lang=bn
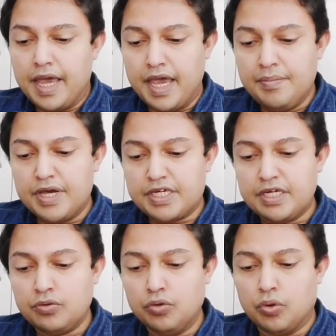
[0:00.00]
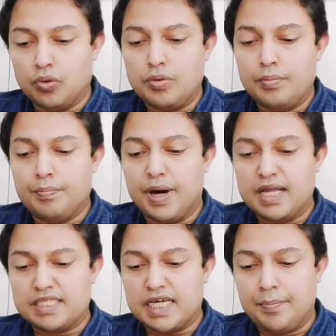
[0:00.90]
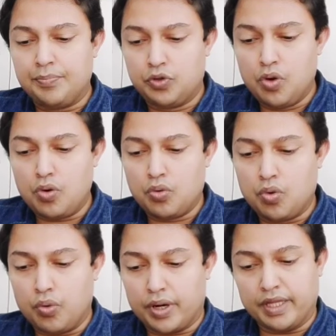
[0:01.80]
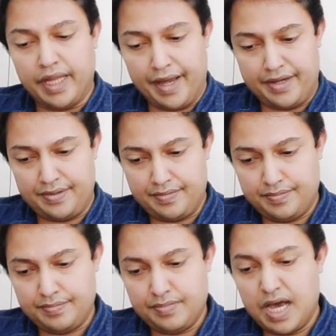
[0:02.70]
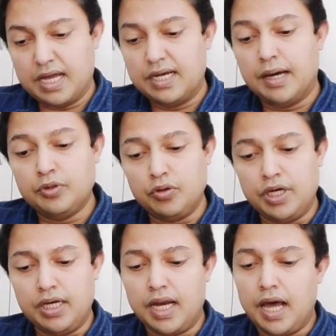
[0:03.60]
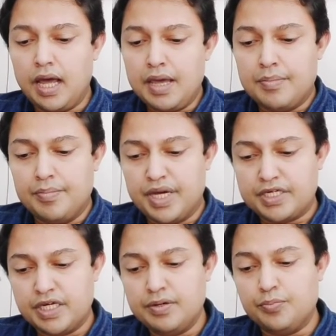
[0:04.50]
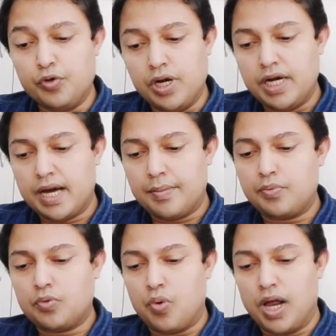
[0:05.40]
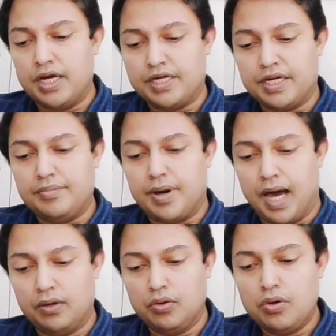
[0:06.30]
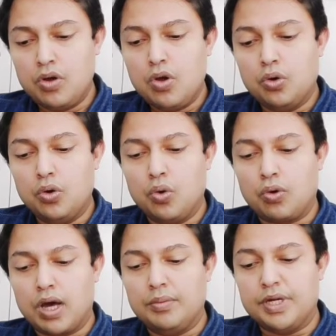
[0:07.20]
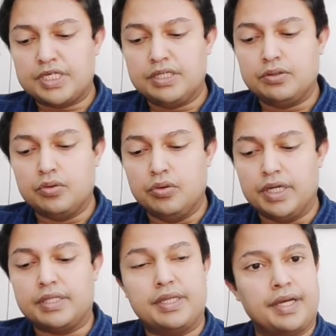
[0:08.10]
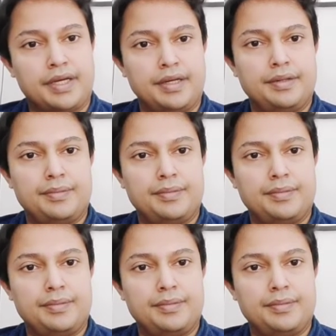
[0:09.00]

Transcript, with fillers: এই মেশিনগুলো বাজেয়াপ্ত করে দেয় আলহামদুলিল্লাহ মেশিন বিল্ড আপ কোয়ালিটি ভালো লোকাল মেশিনগুলির থেকে